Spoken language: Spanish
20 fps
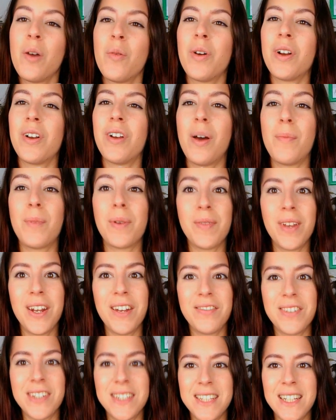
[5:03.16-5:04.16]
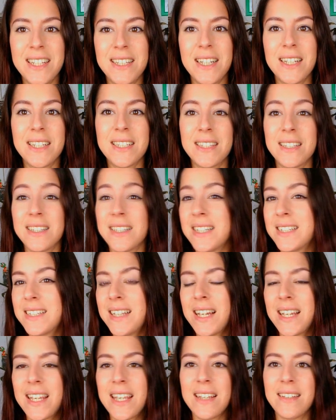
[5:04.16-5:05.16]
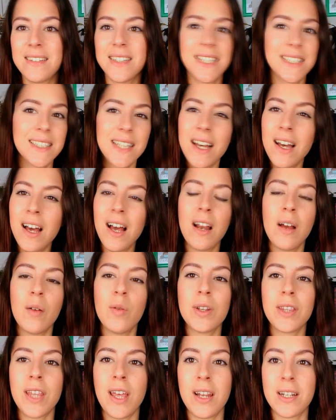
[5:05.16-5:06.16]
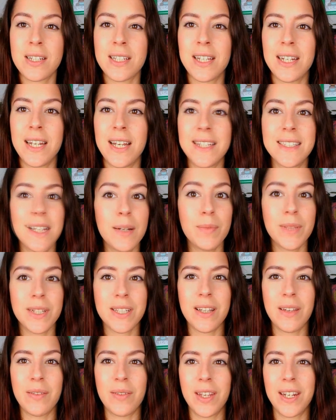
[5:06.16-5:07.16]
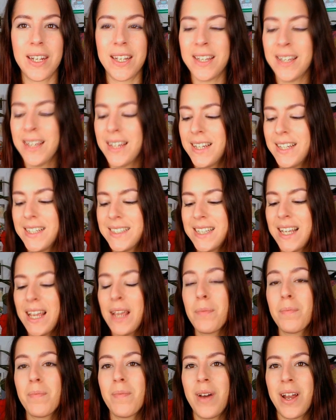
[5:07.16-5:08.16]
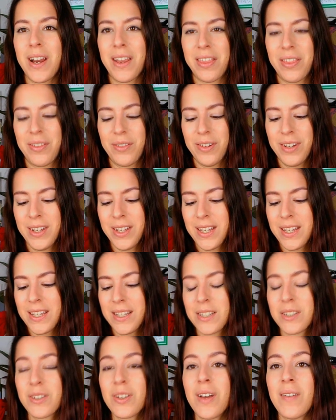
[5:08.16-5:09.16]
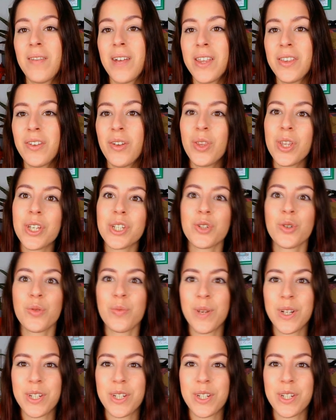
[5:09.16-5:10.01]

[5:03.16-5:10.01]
bueno, la primera fecha ya, es, ya está aquí, ya está a la vuelta de la esquina, es el mes que viene, es en marzo. Y estoy hablando de sus